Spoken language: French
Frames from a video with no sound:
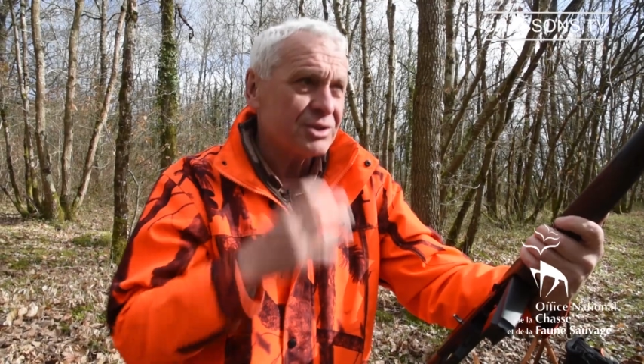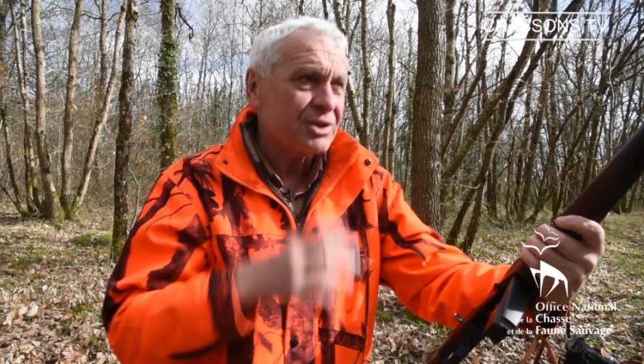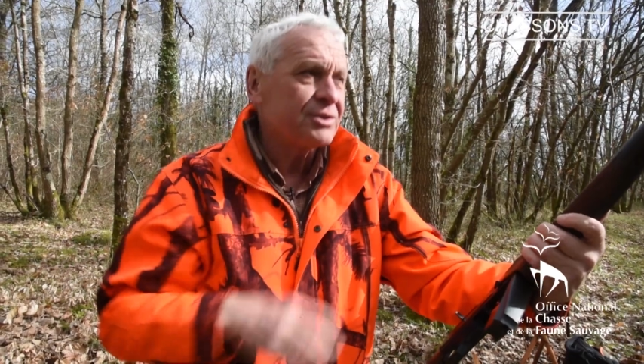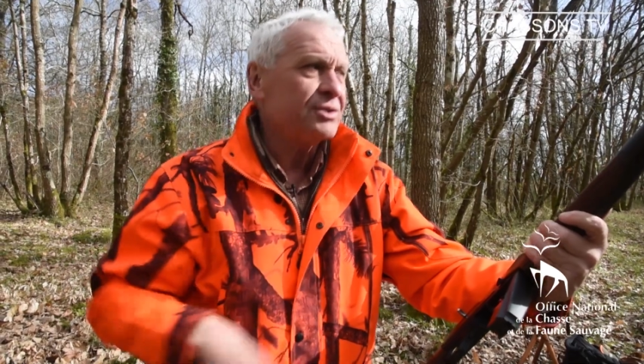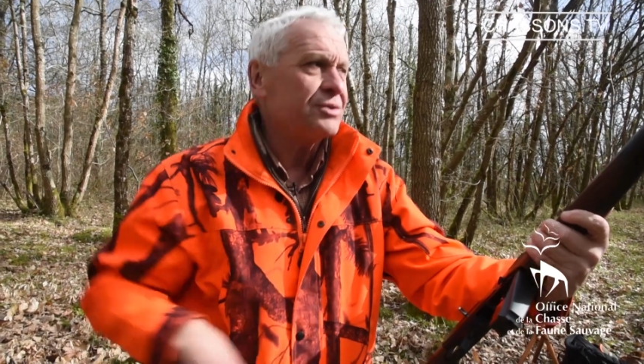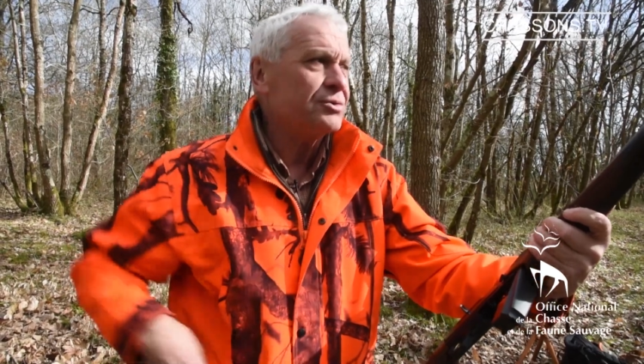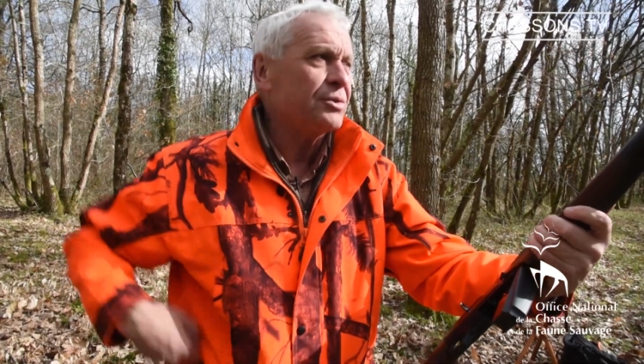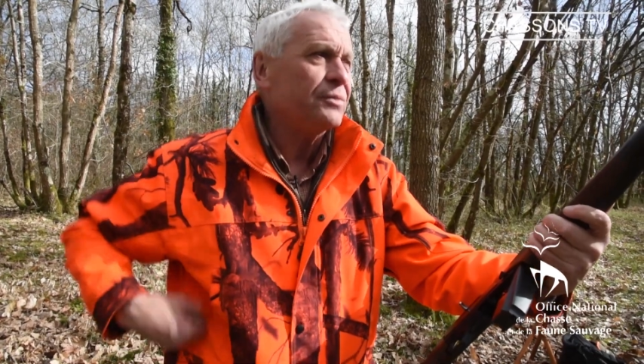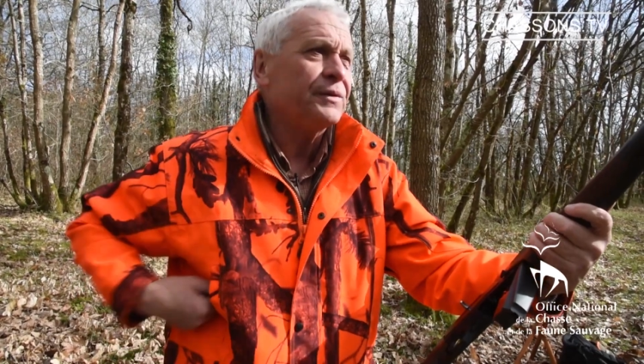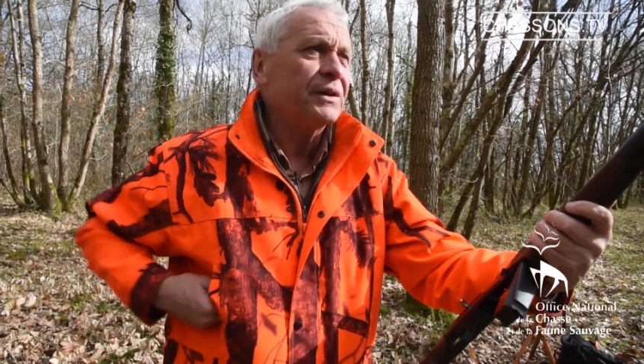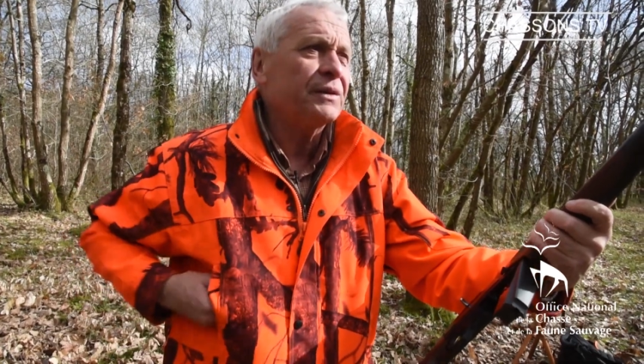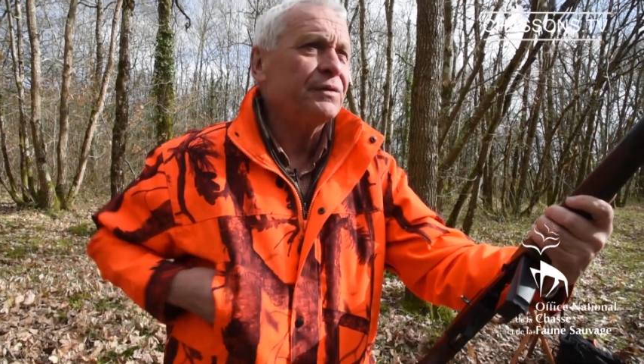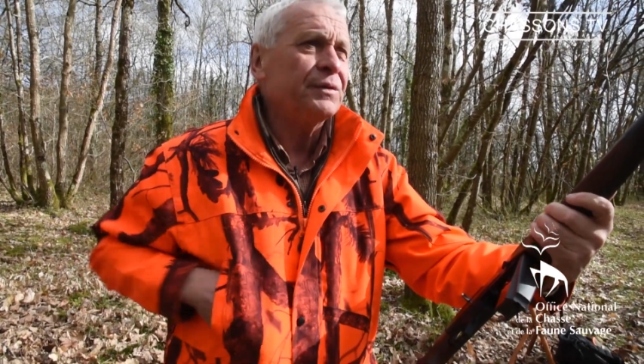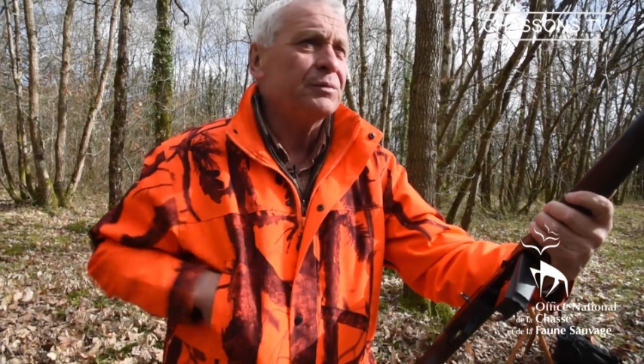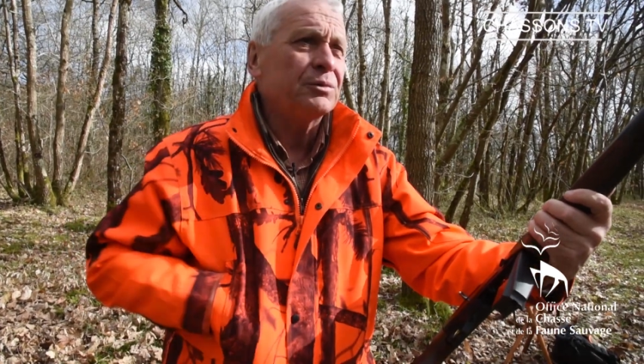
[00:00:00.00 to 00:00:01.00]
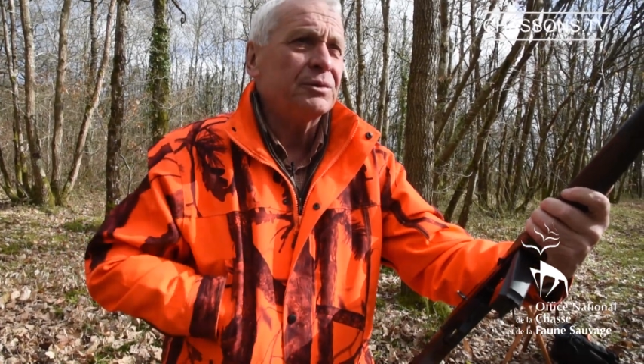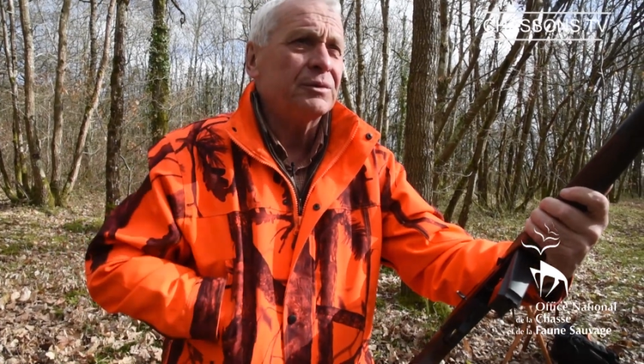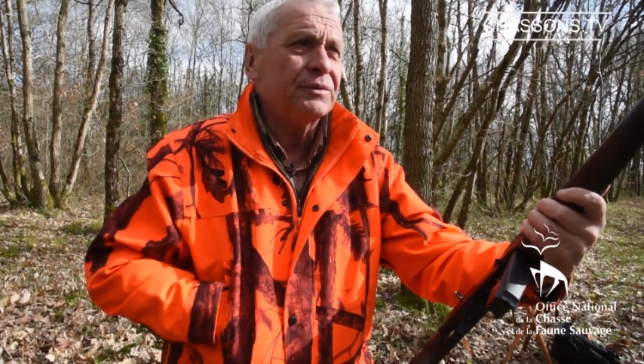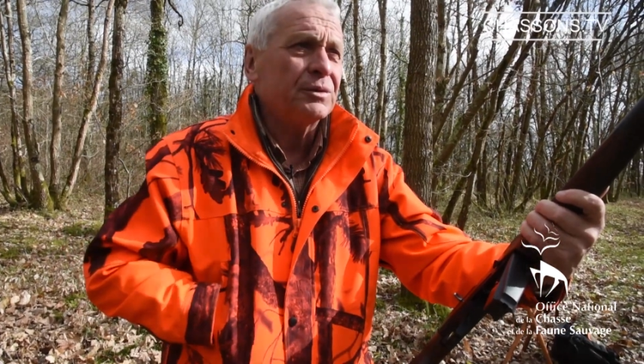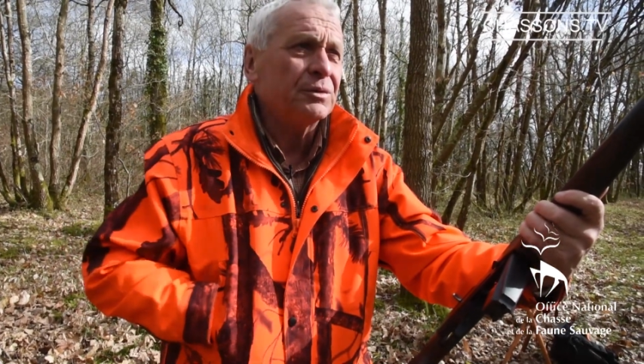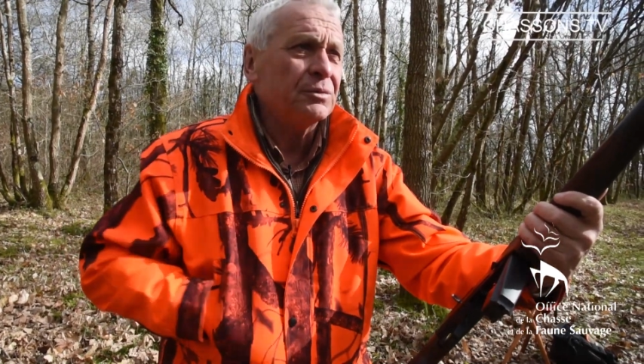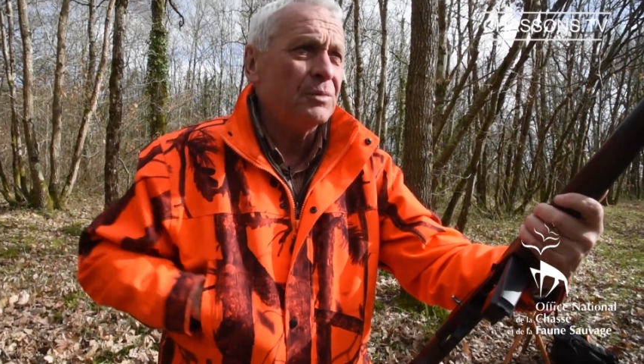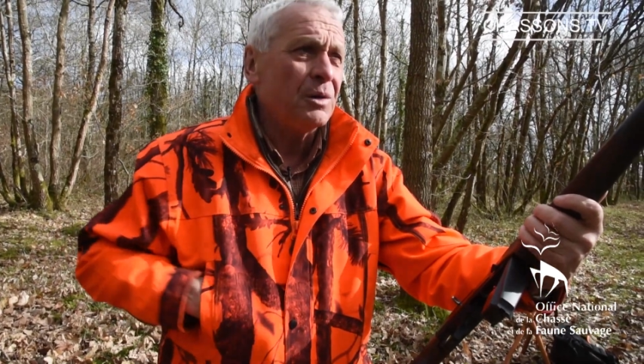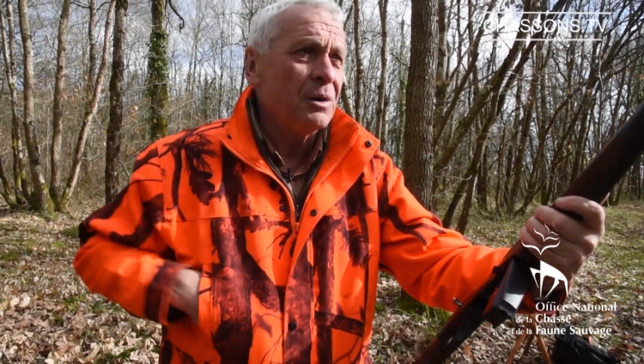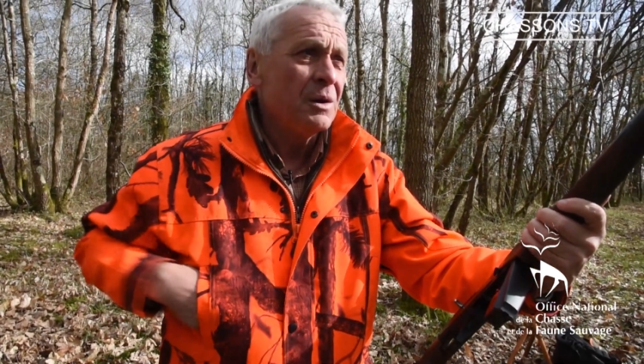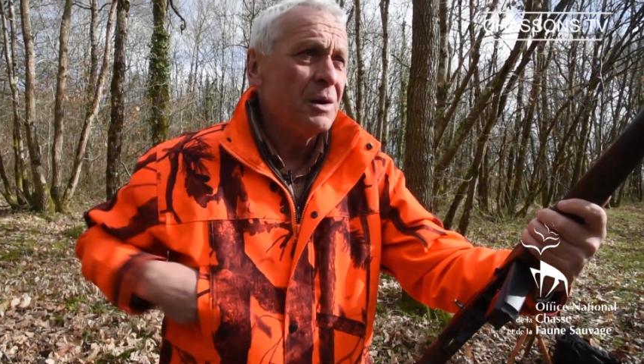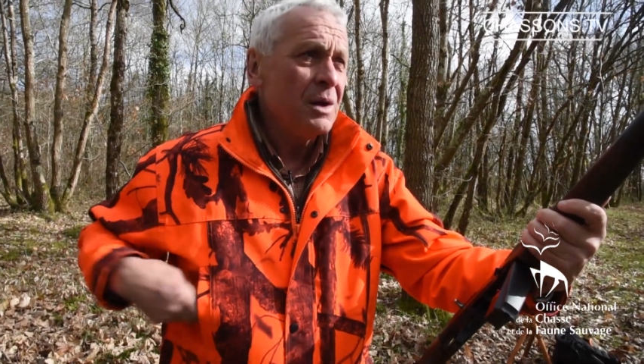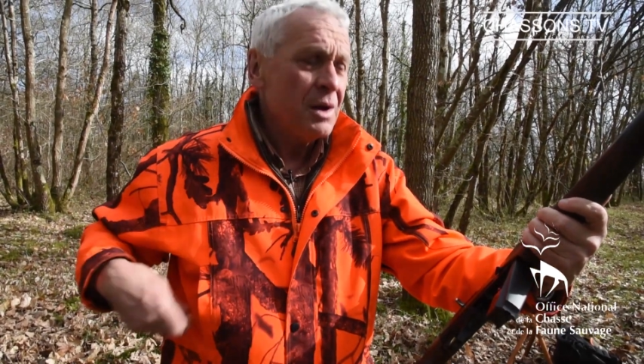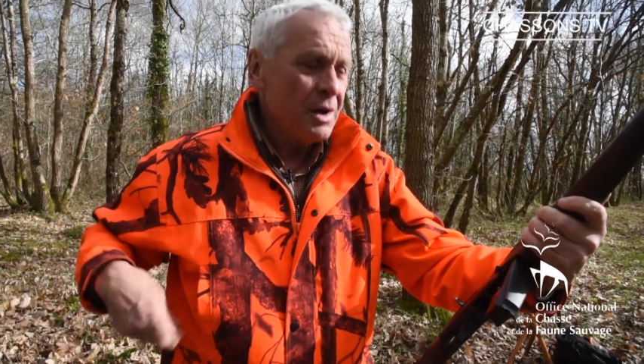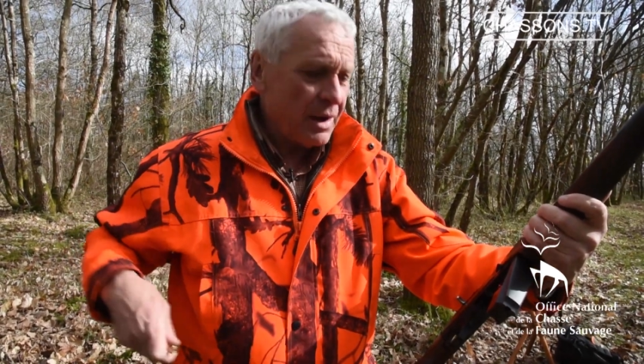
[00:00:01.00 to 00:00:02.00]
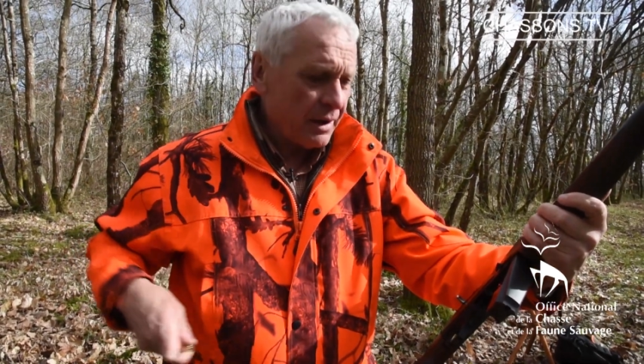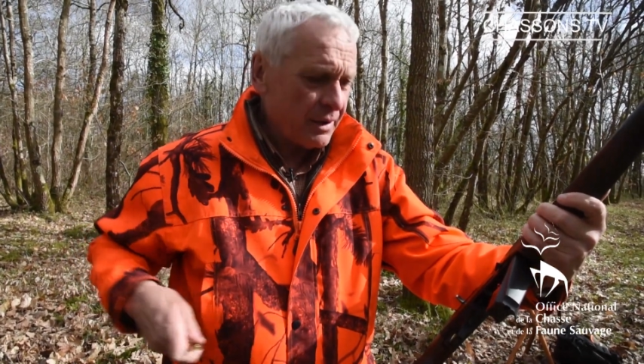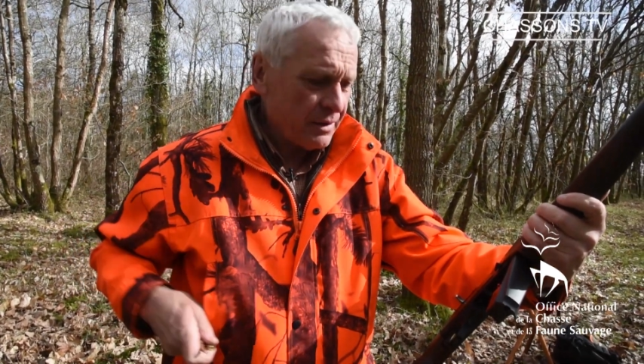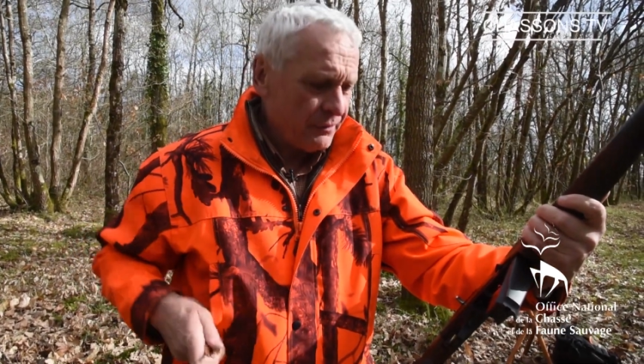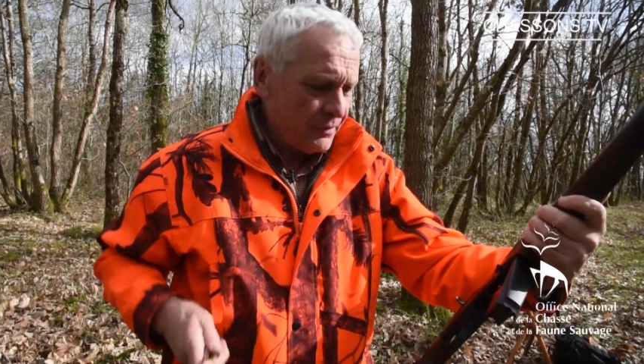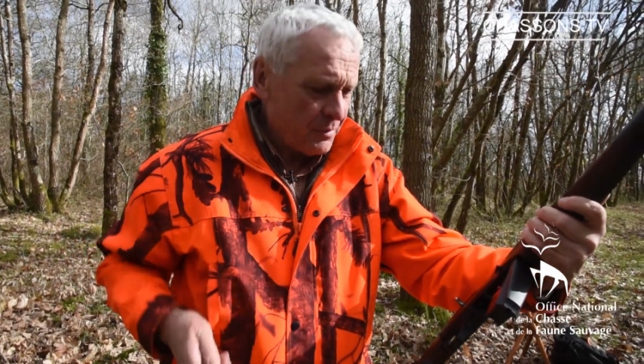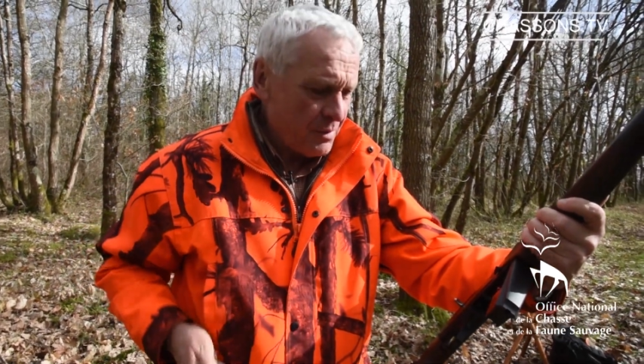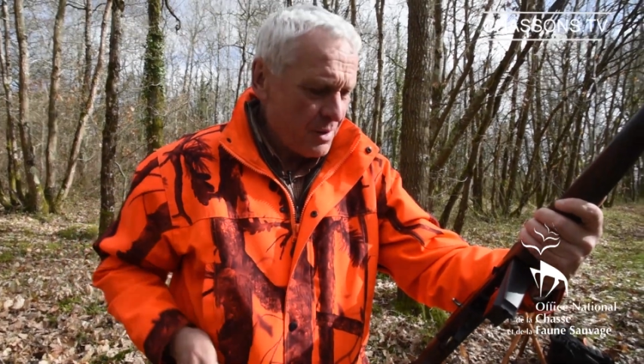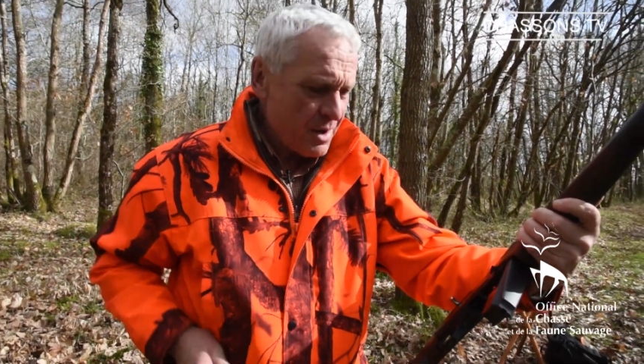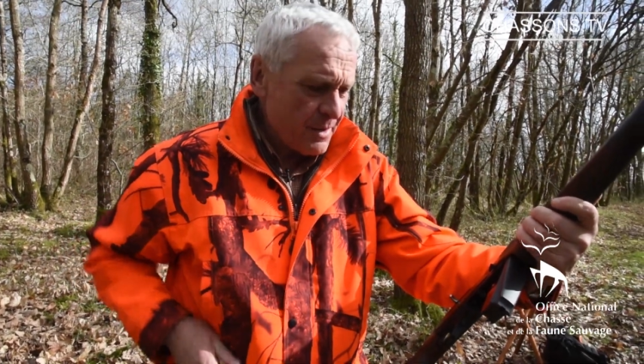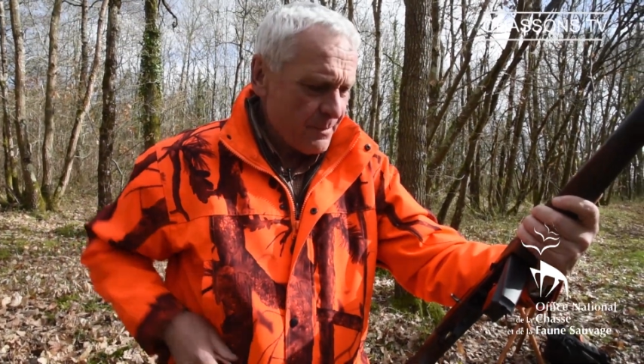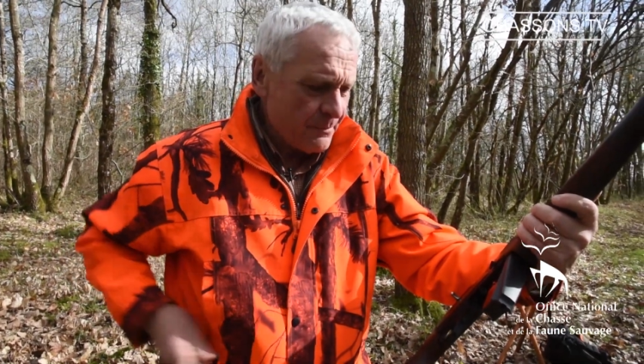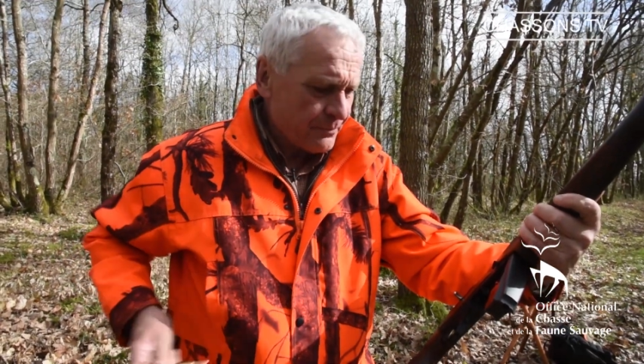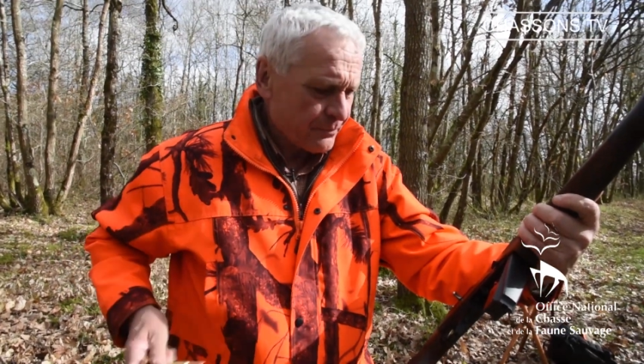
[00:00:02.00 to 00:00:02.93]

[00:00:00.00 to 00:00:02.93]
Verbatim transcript: charger. Je vérifie mon environnement, rien devant moi.